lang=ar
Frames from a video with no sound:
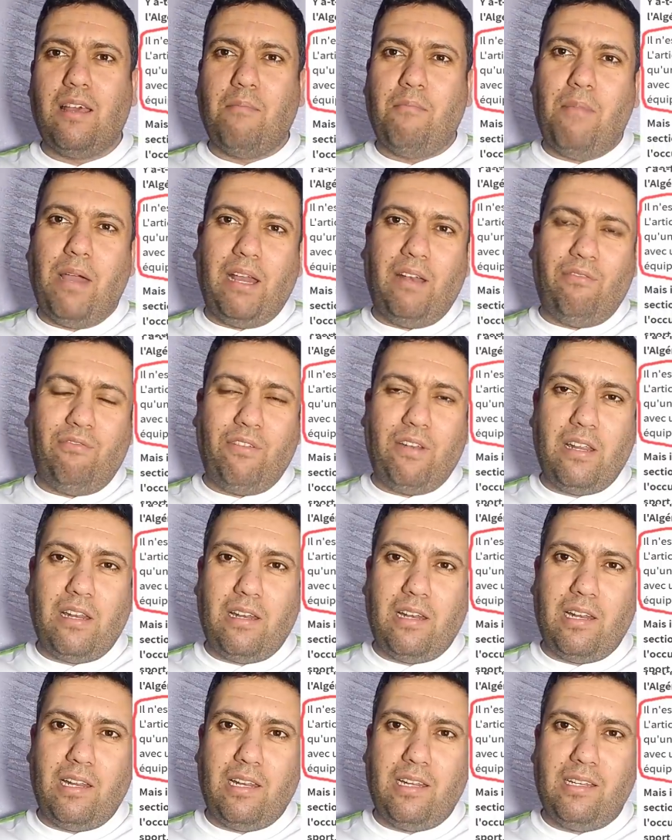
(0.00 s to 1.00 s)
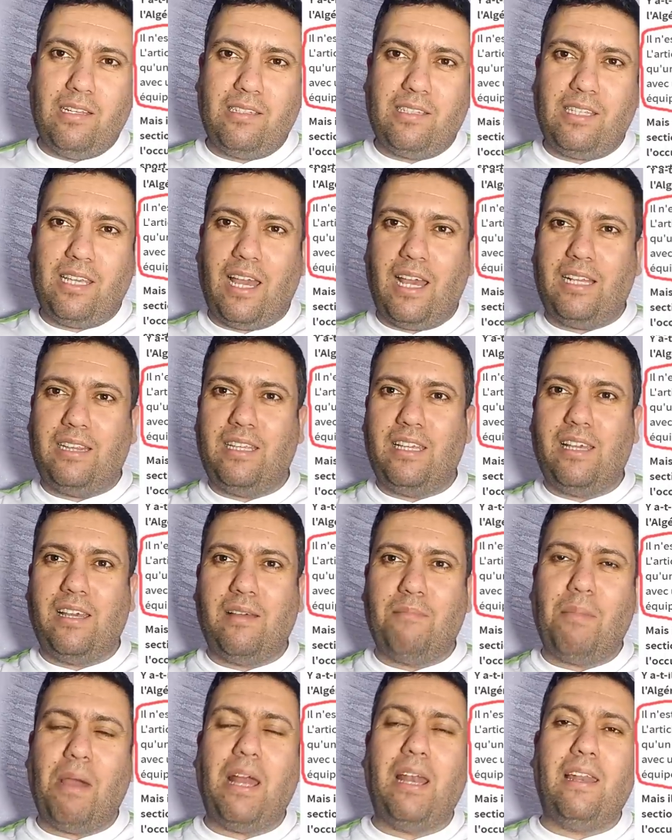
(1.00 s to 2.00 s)
مع
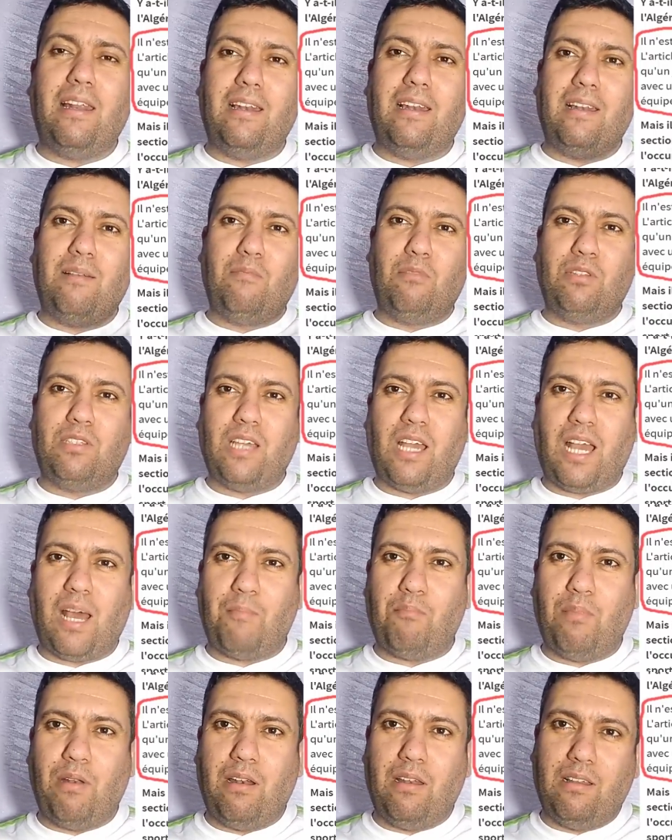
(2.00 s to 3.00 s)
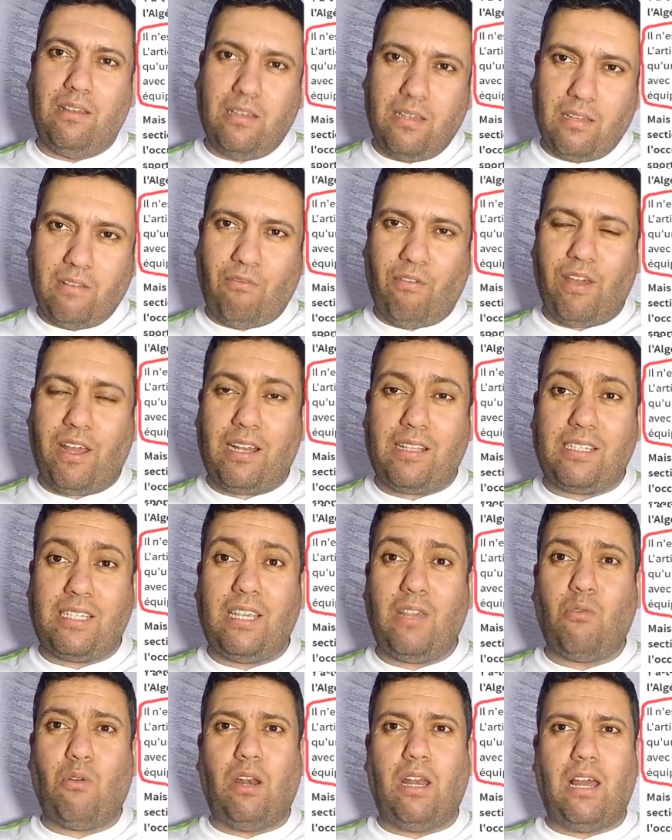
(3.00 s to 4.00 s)
الاتحاديه مع المنتخب
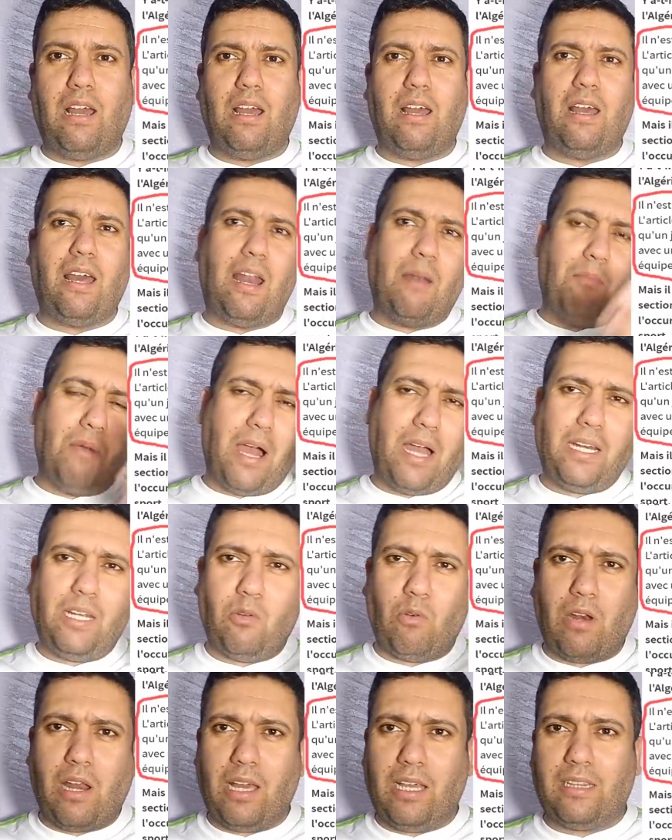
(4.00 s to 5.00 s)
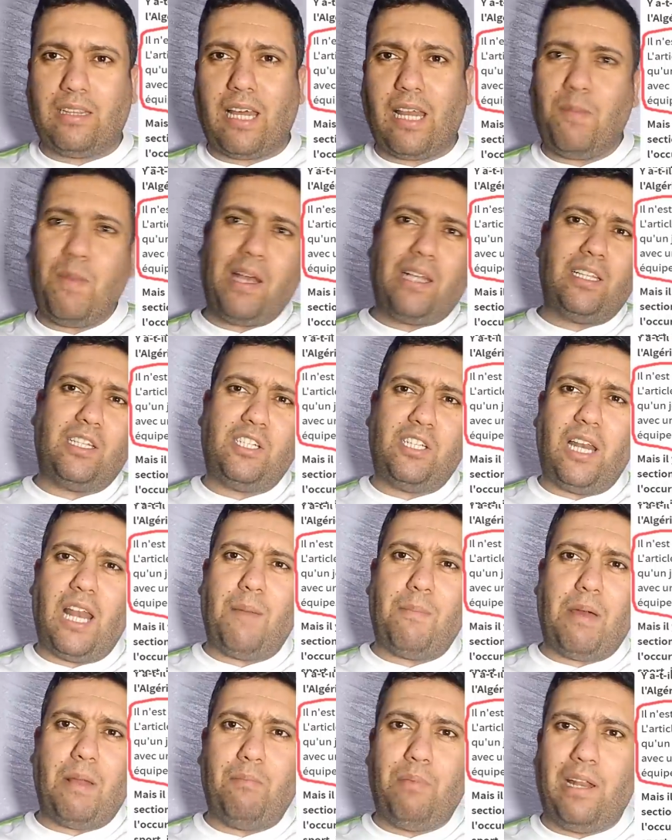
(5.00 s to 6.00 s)
الفرنسي ولا الماني ولا ايطالي ما يقدرش
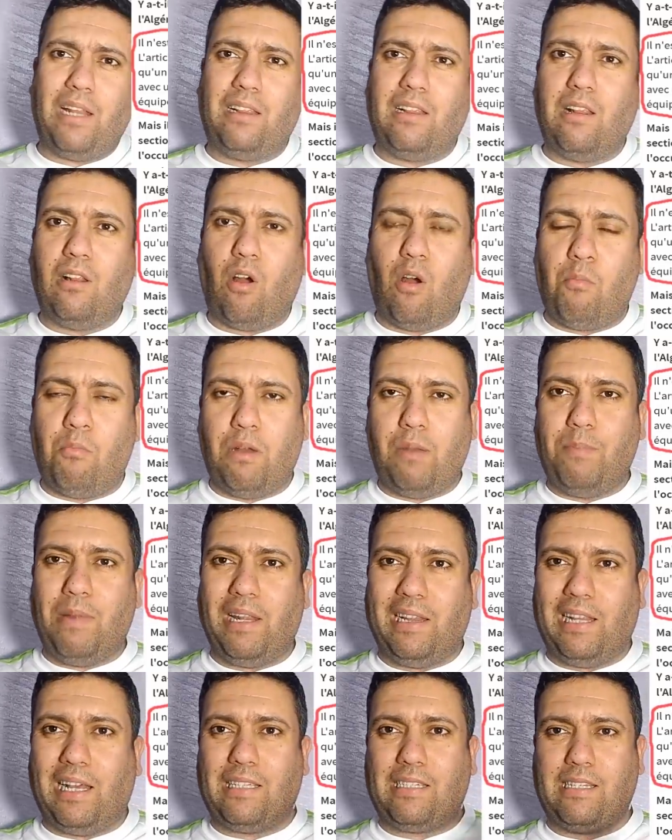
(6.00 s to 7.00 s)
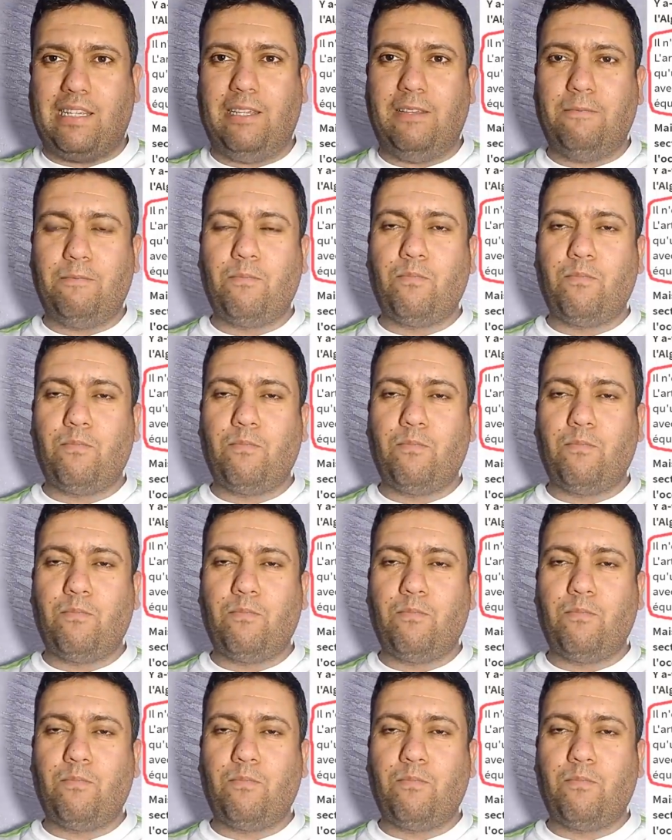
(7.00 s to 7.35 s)
يلعب مع البلد الام البلد الاصلي